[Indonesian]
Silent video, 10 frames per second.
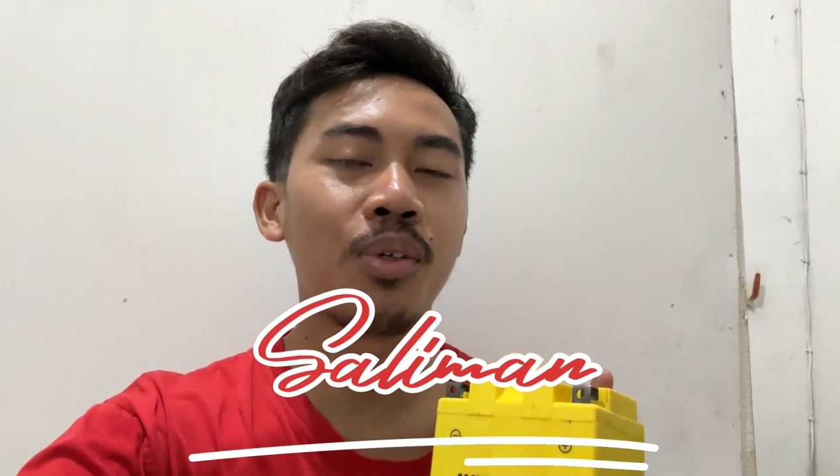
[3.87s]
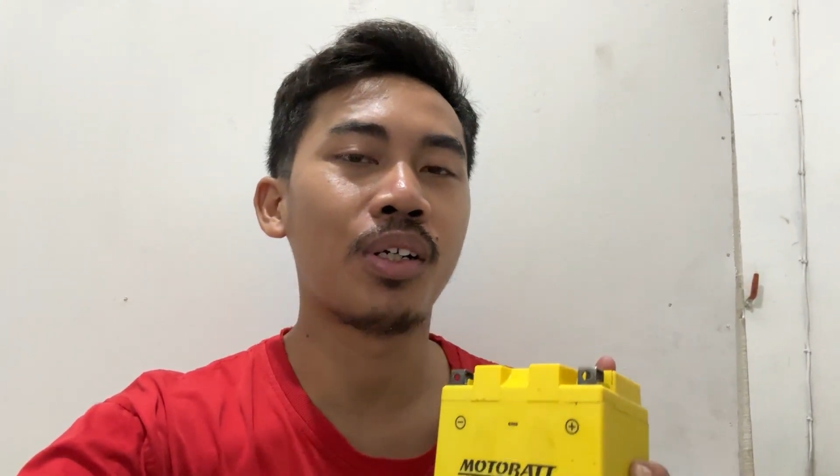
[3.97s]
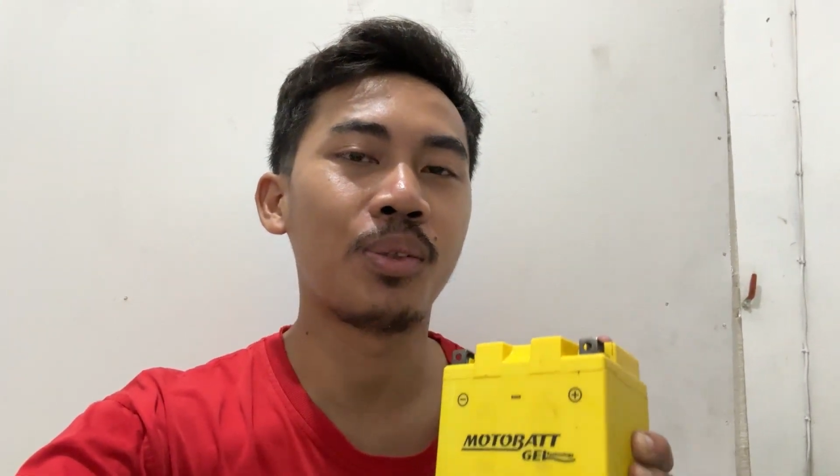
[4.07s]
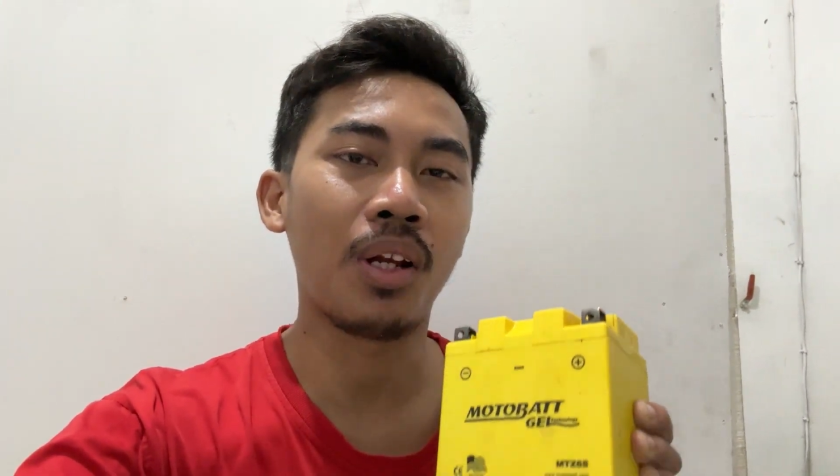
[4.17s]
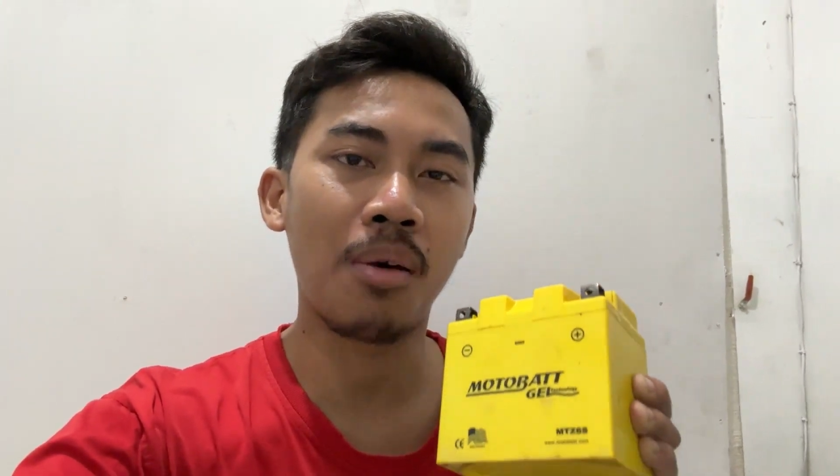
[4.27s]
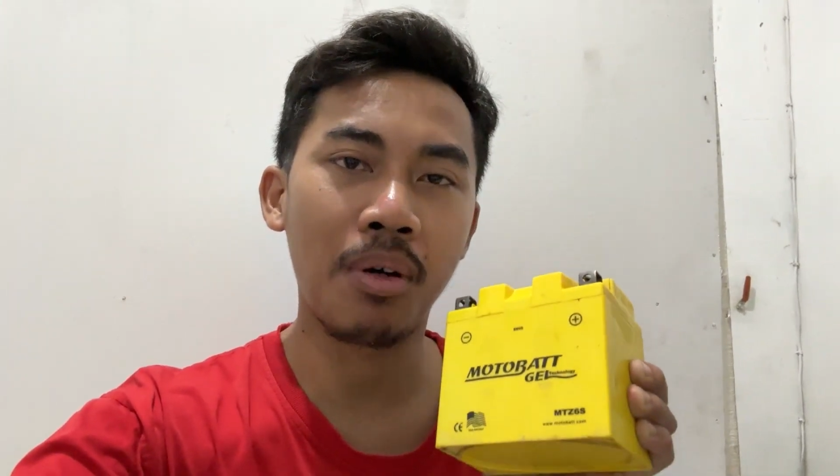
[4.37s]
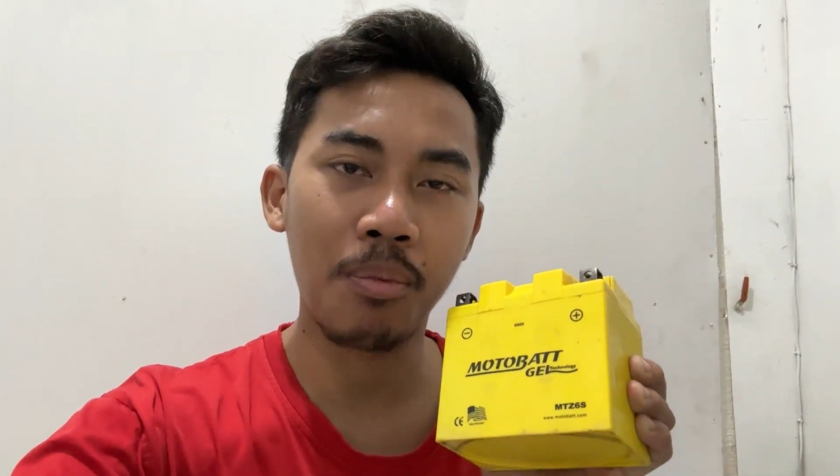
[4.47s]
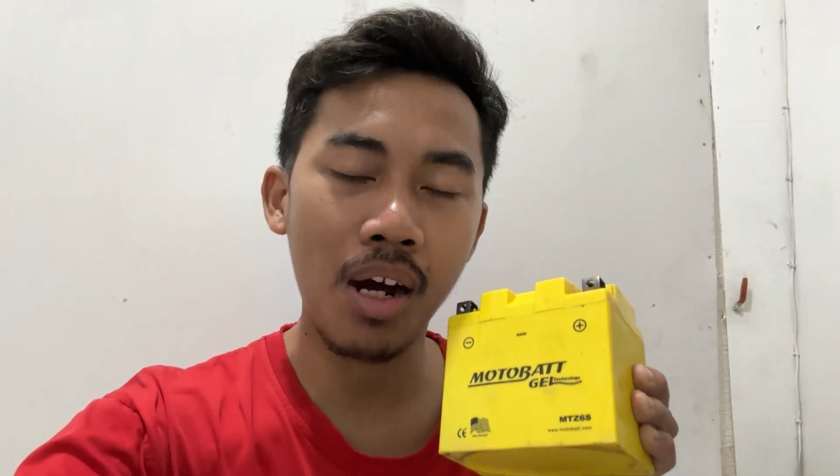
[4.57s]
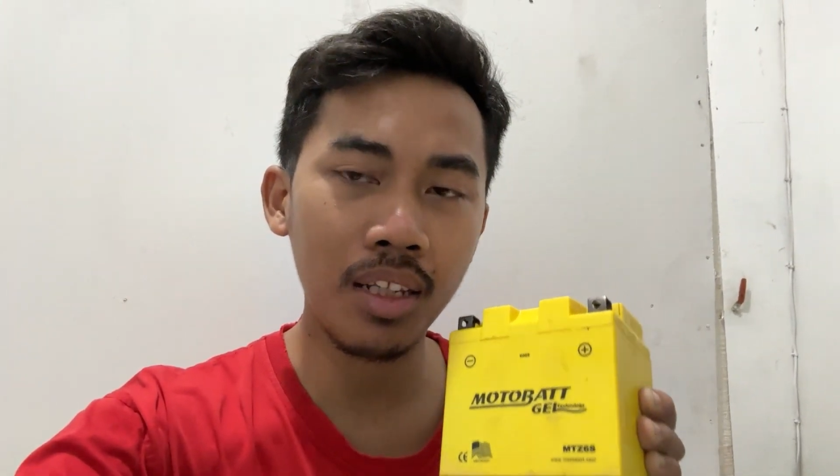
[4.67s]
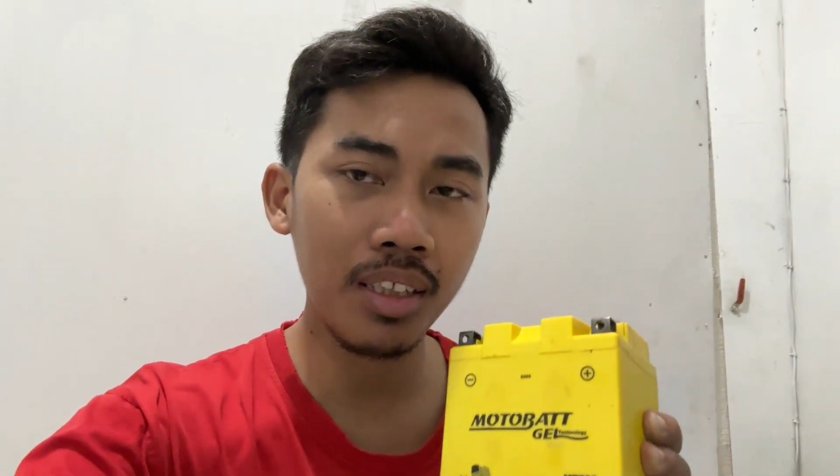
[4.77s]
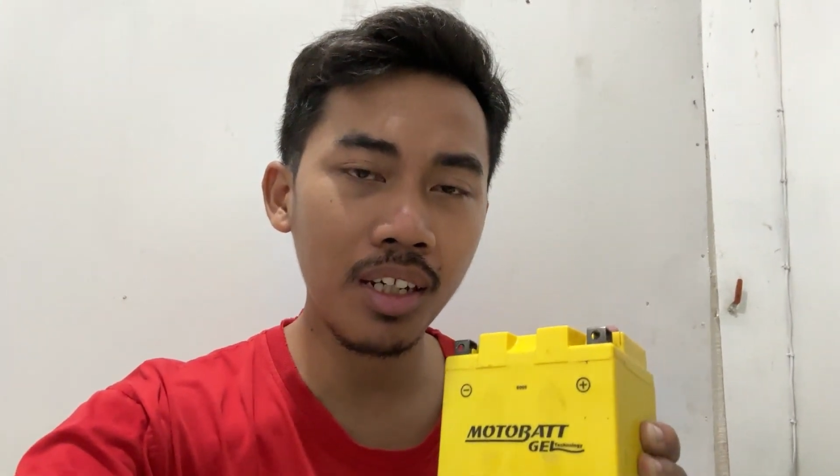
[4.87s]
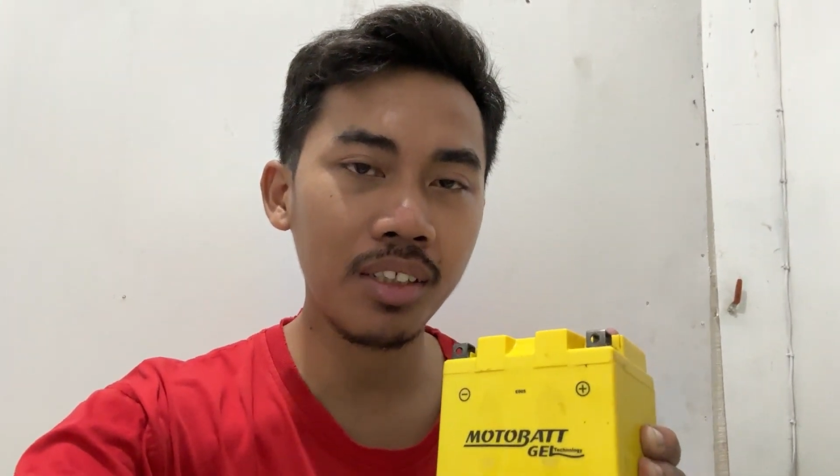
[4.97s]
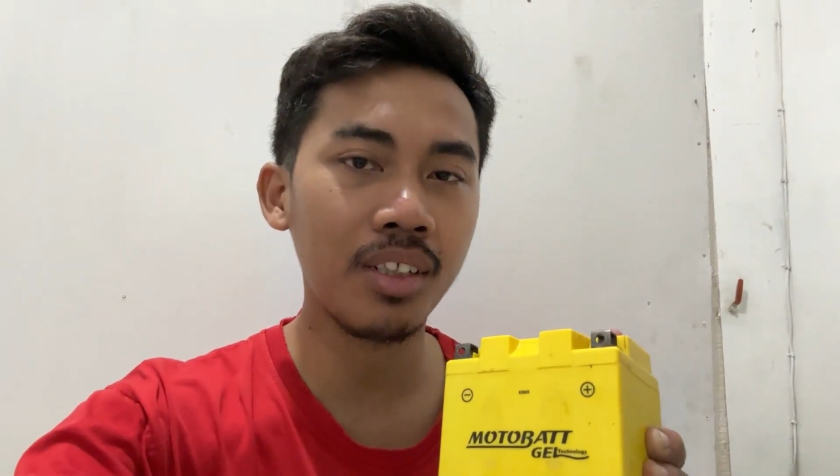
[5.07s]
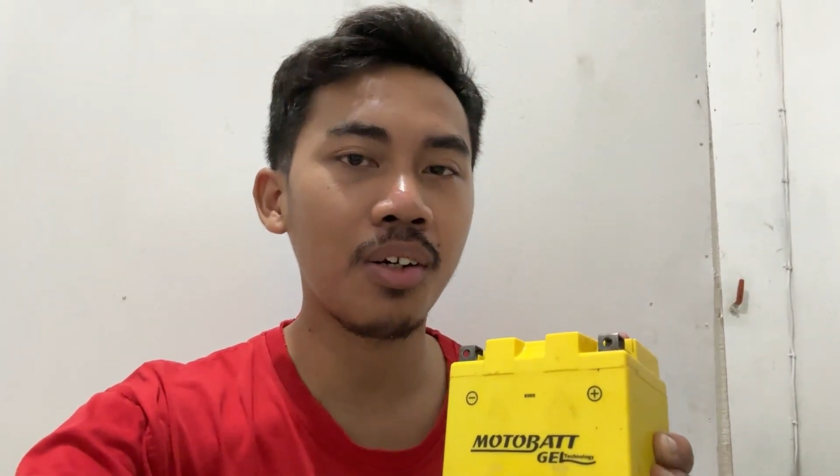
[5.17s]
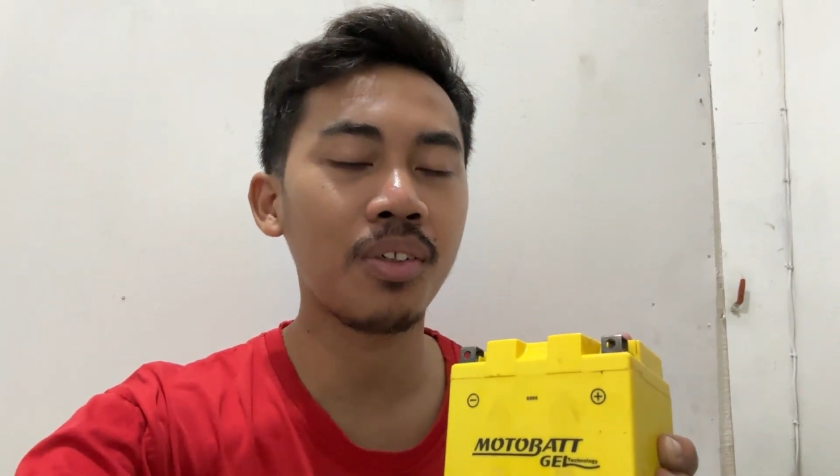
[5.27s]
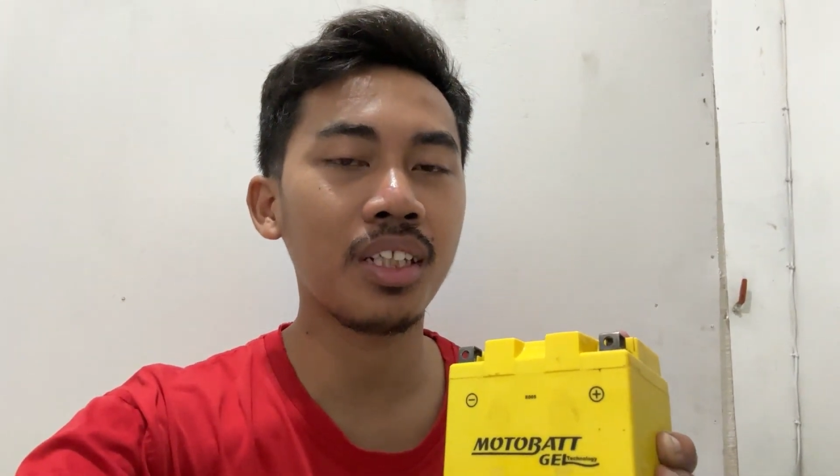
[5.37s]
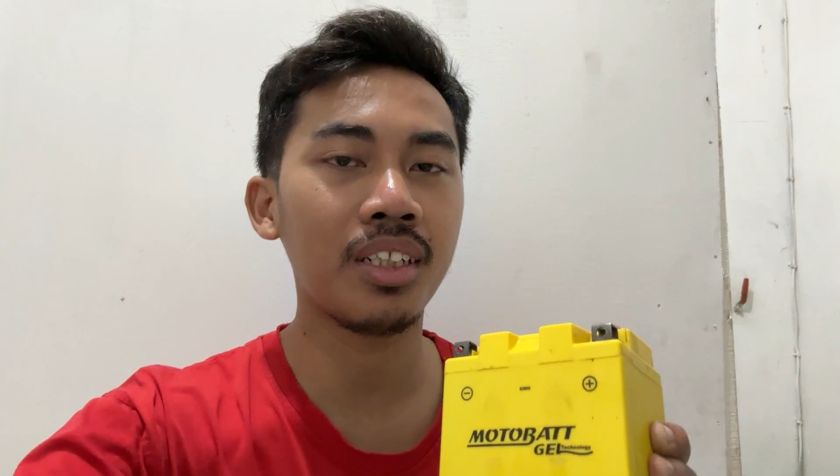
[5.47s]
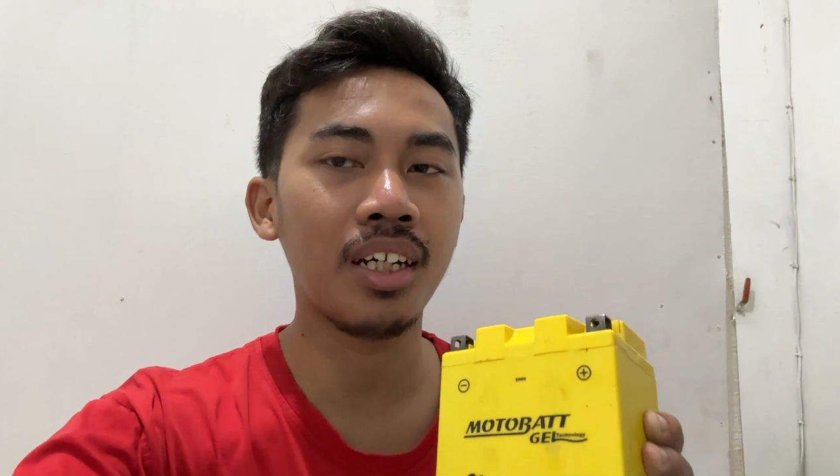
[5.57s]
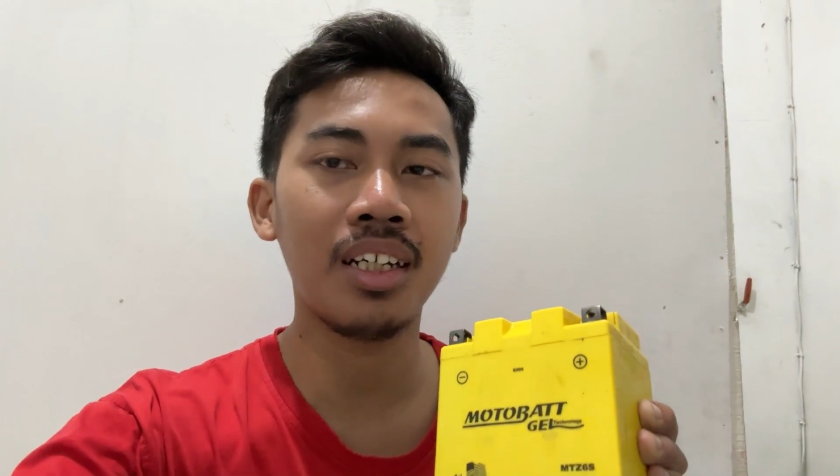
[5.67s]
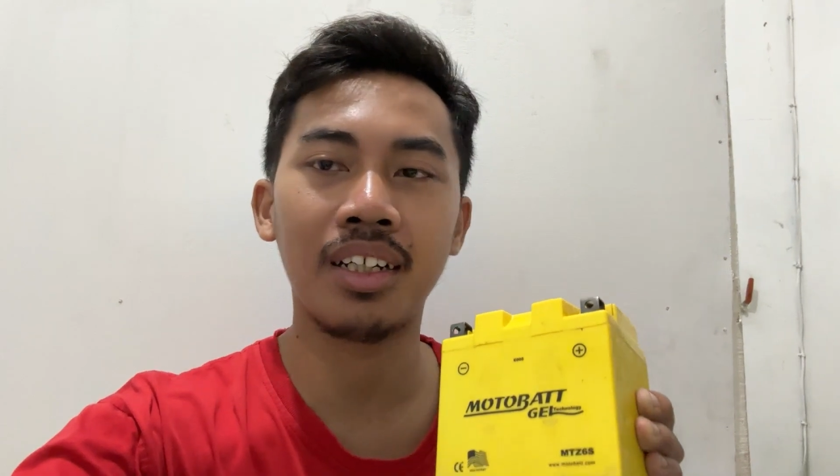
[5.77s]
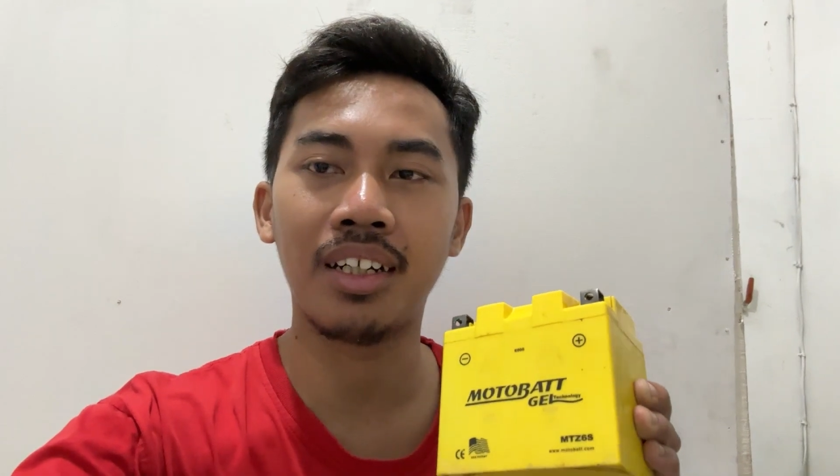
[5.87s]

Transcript: Waduh lama banget nih guys nggak ngonten ya